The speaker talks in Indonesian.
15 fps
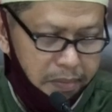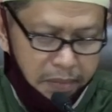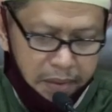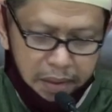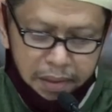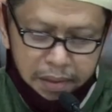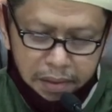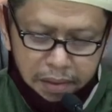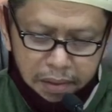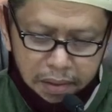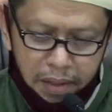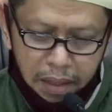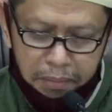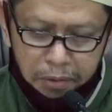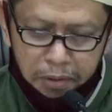Ya,
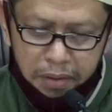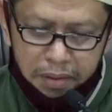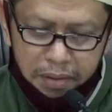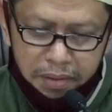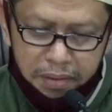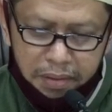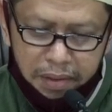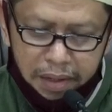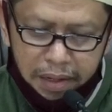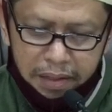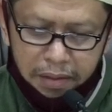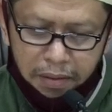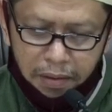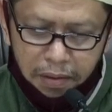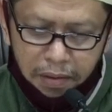namun
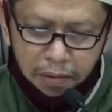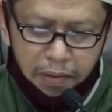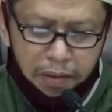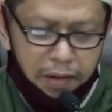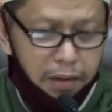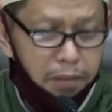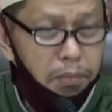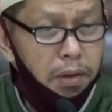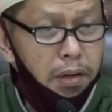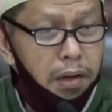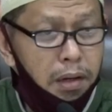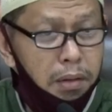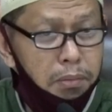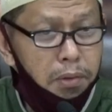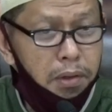hanya orang-orang yang
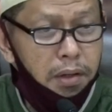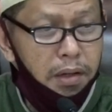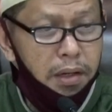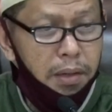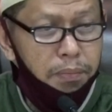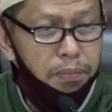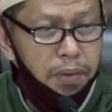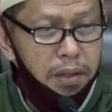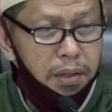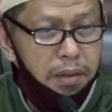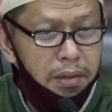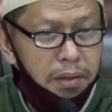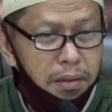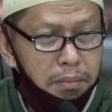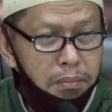berilmu yang dapat
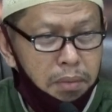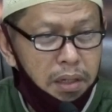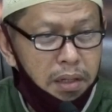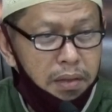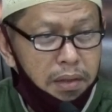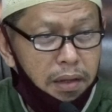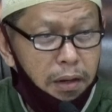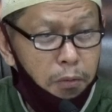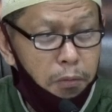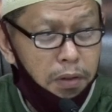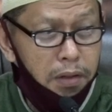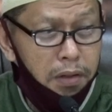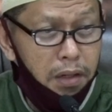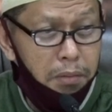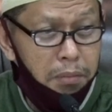
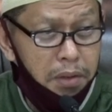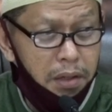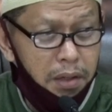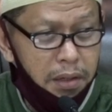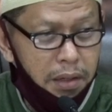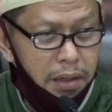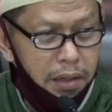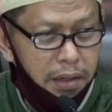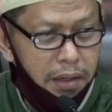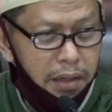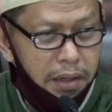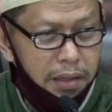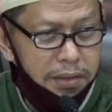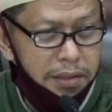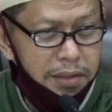mengetahui dan menyadari
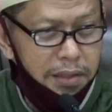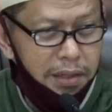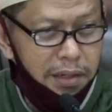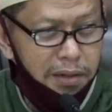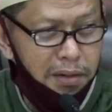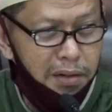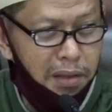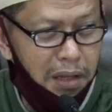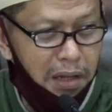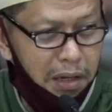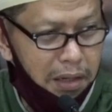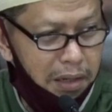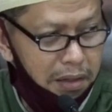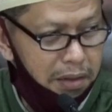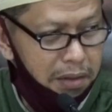kasih sayang
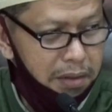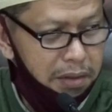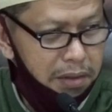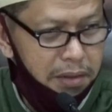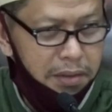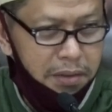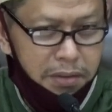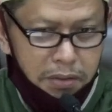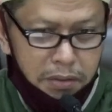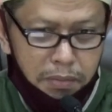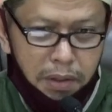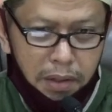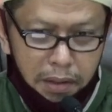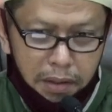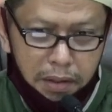Allah
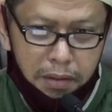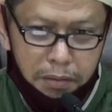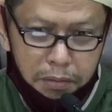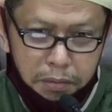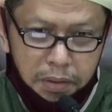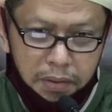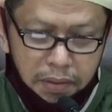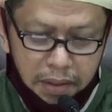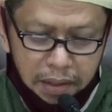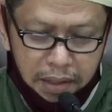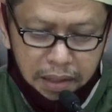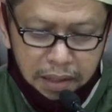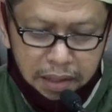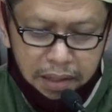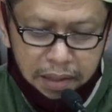Subhanahu wa
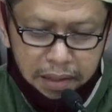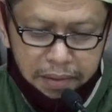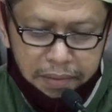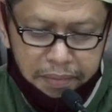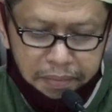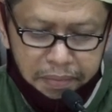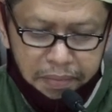taala.